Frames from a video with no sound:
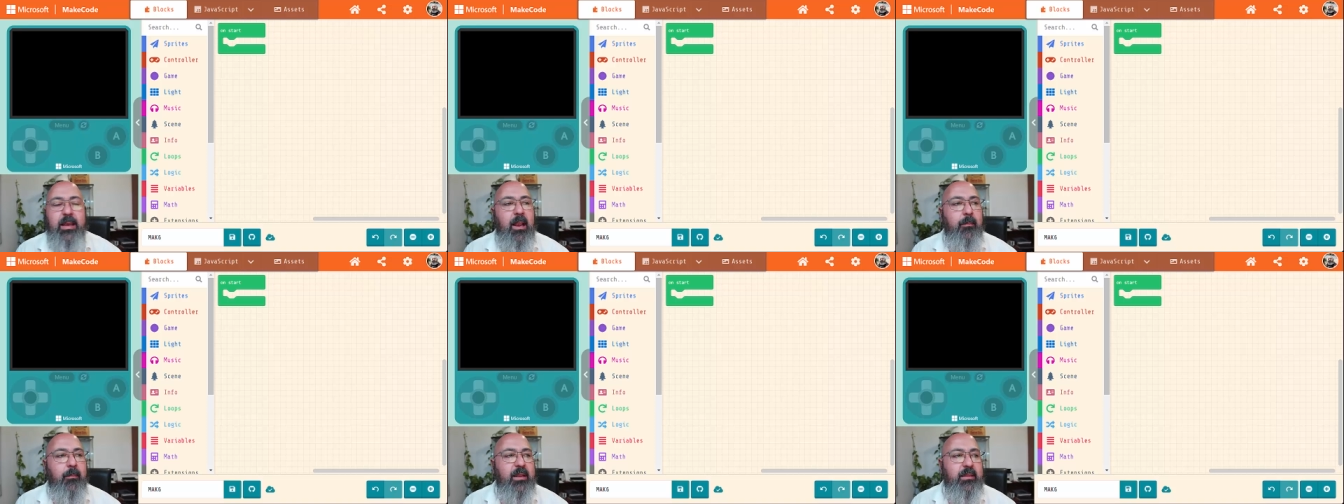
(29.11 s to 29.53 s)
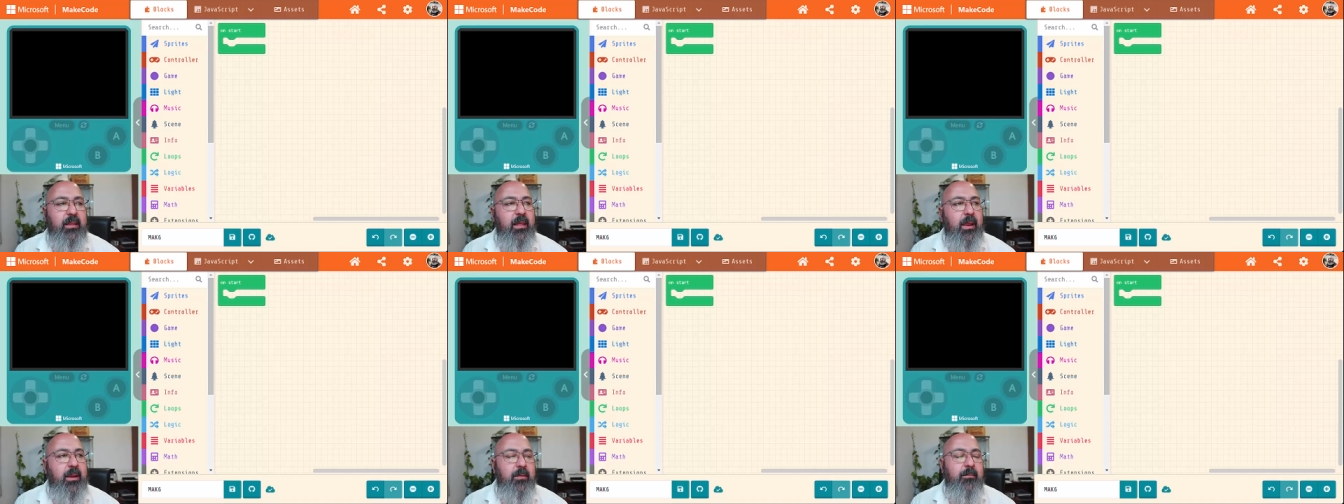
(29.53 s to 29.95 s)
en la parte
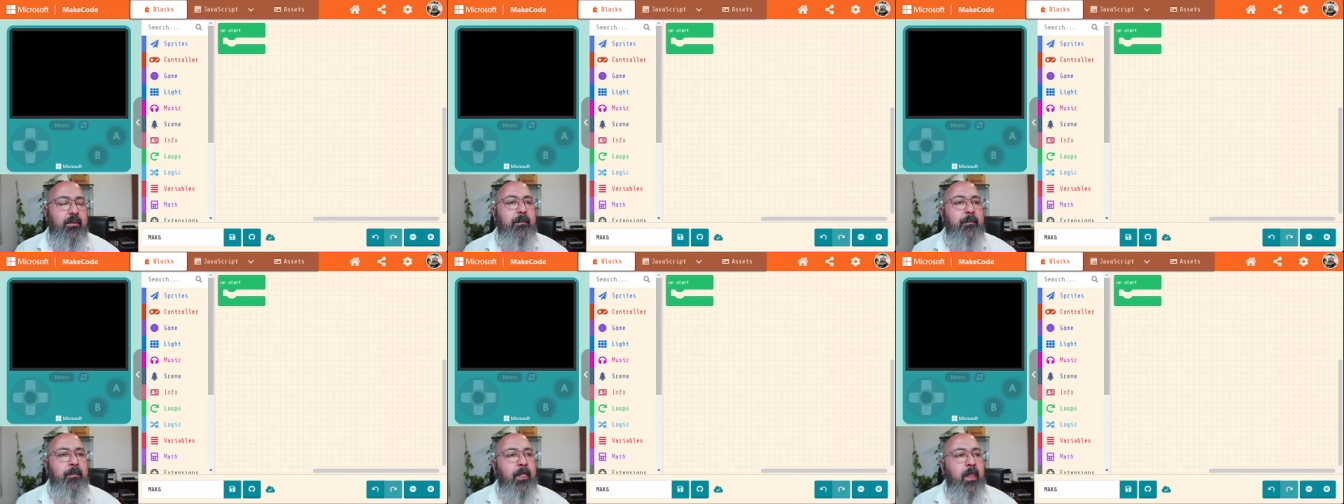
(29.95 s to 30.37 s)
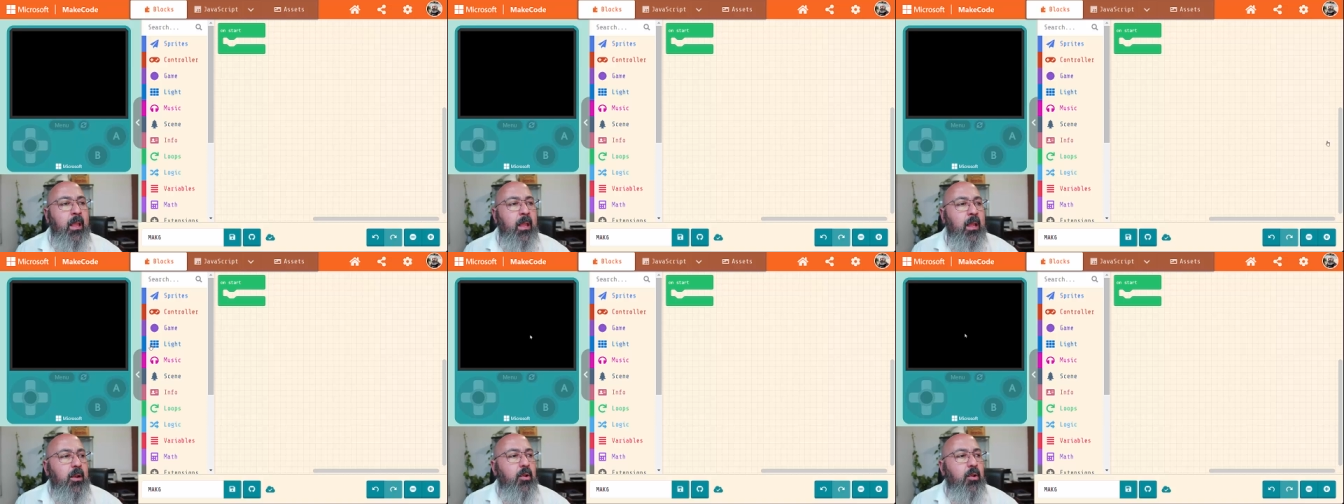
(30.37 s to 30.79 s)
de arriba.
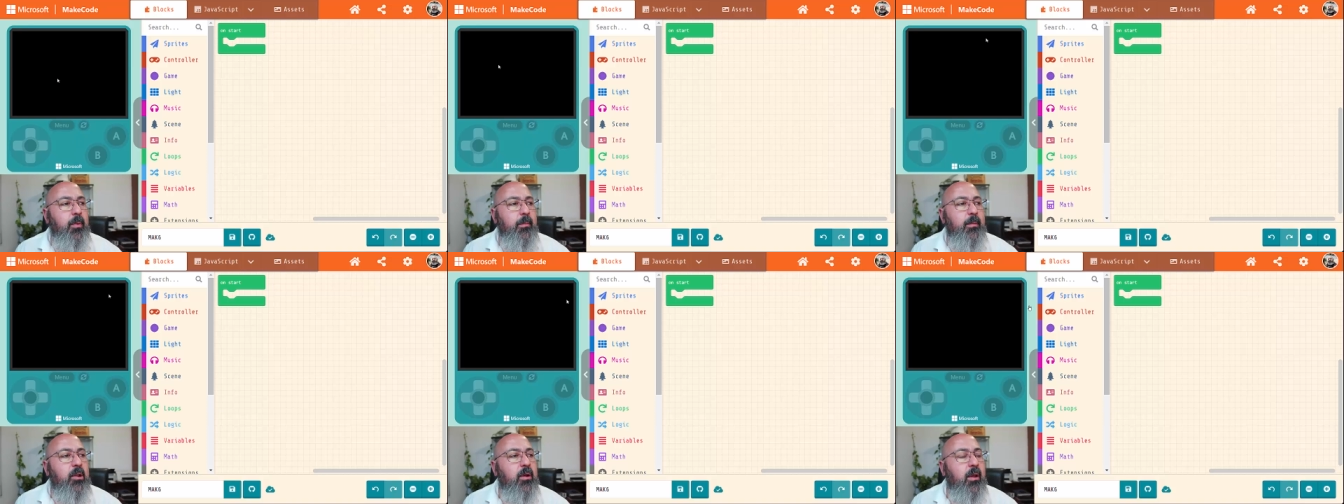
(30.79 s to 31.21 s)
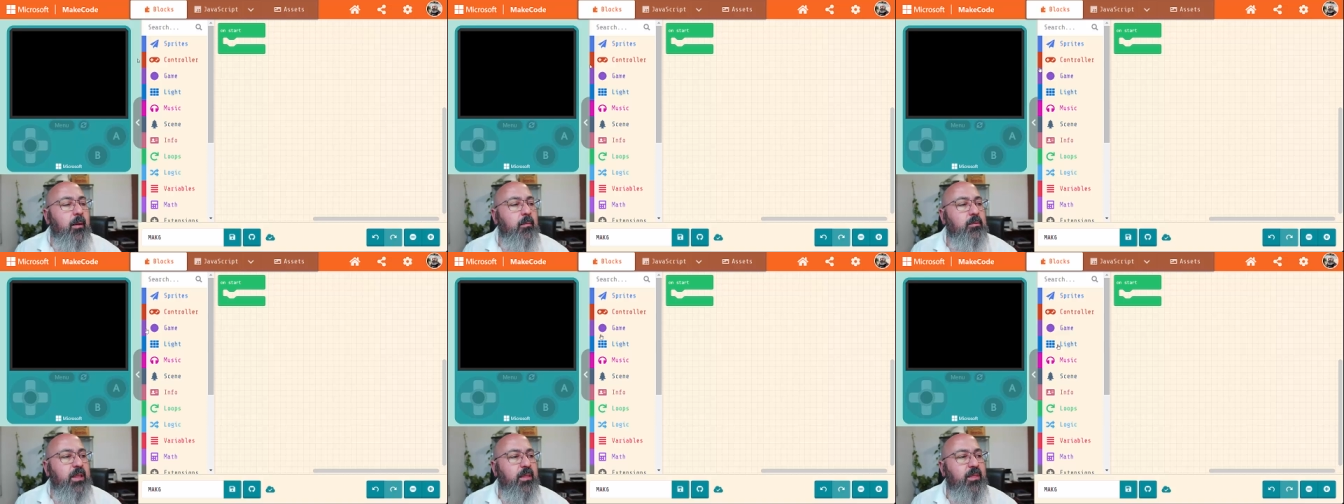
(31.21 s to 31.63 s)
Lo primero que
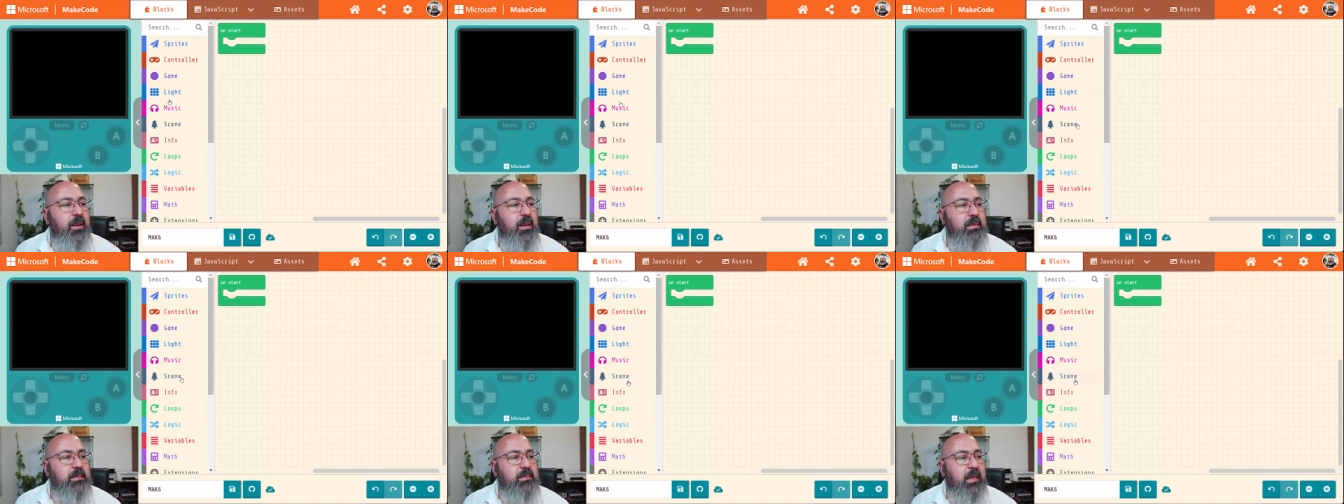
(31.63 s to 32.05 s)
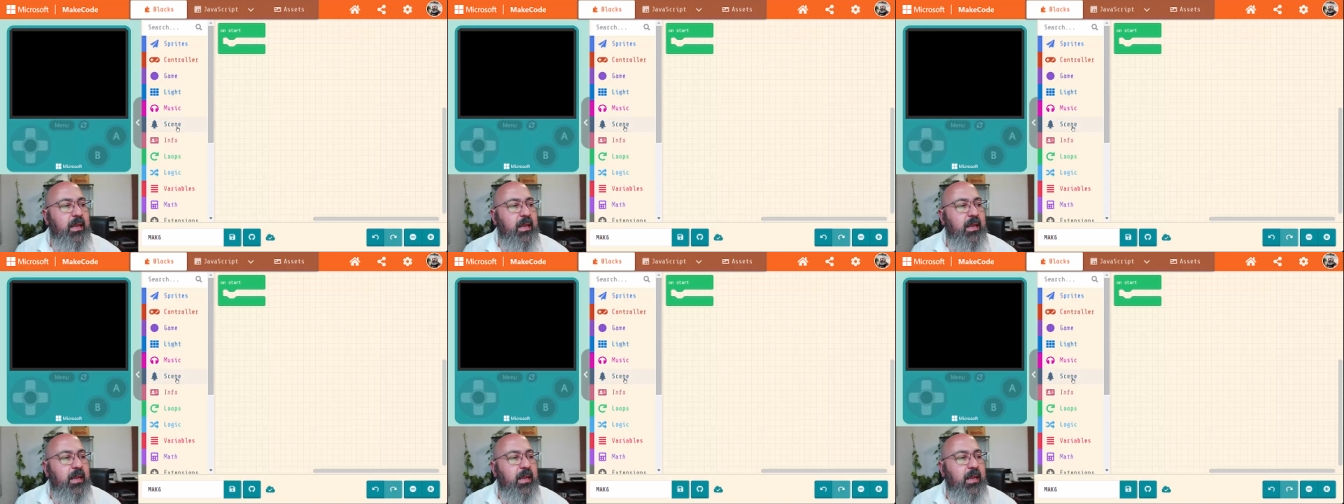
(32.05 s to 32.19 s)
vamos a hacer en este